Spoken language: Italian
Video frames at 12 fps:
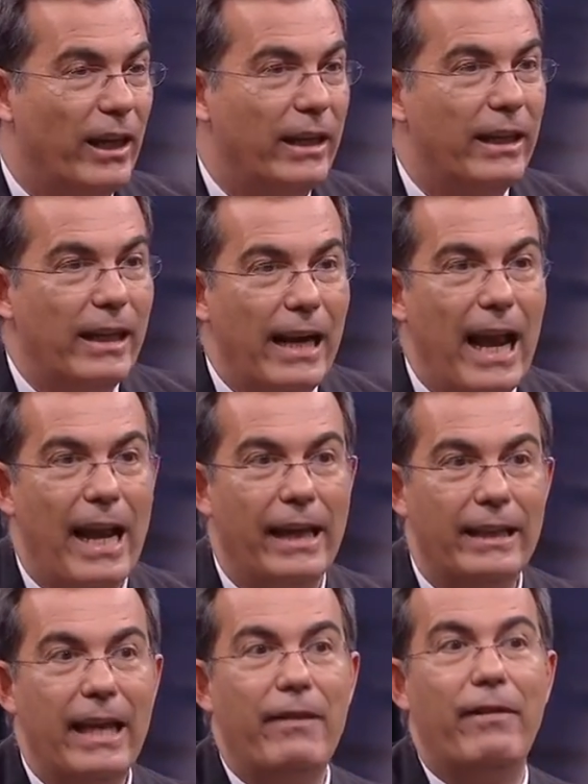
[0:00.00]
legge lei
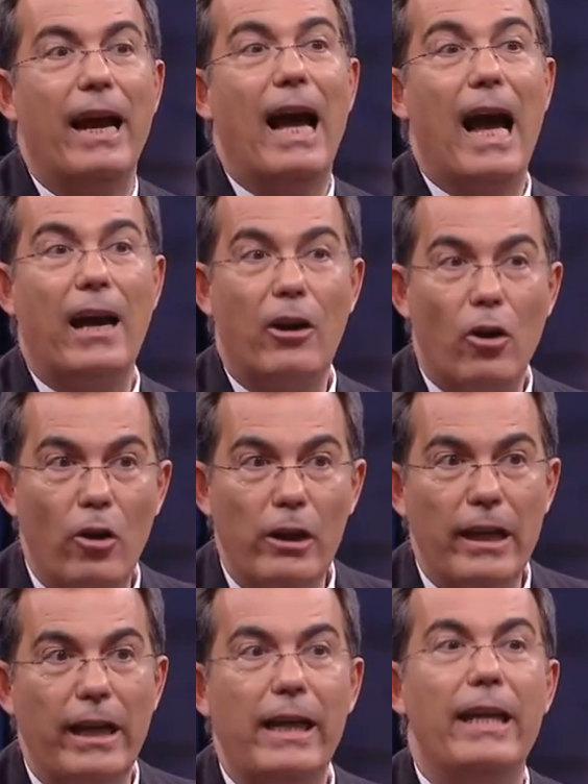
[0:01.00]
deve
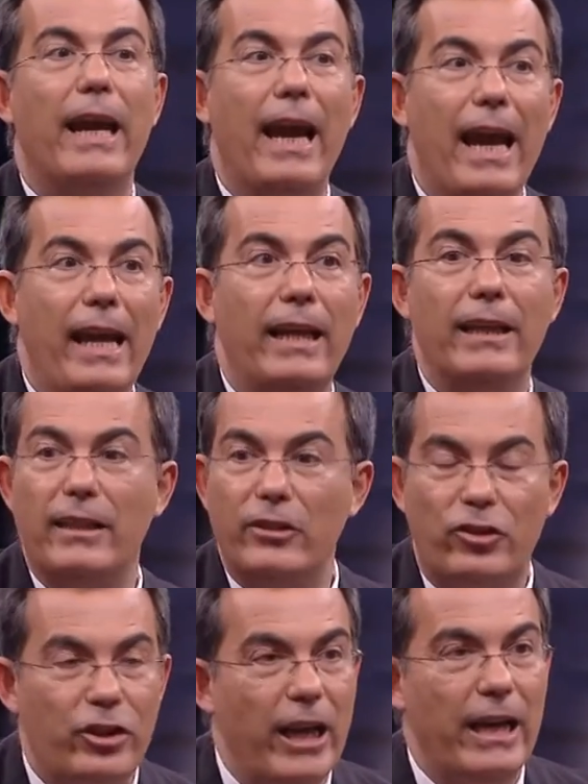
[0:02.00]
accoglierli e
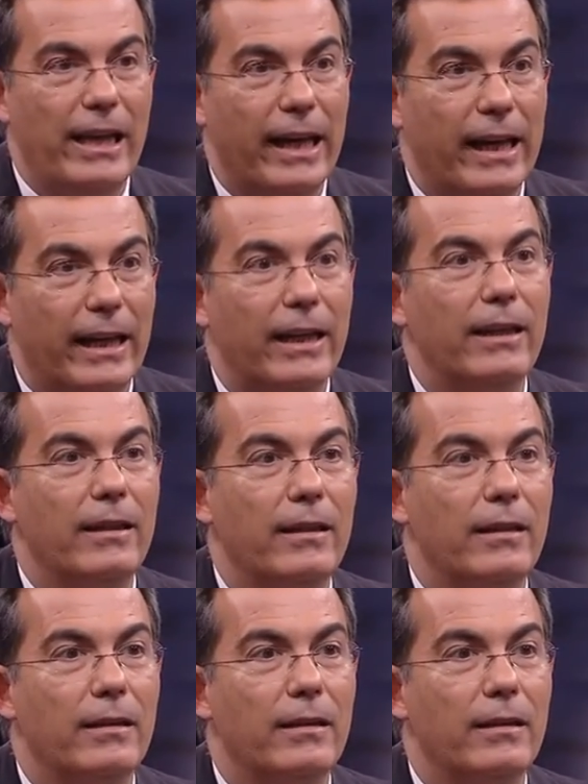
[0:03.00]
scegliere. No,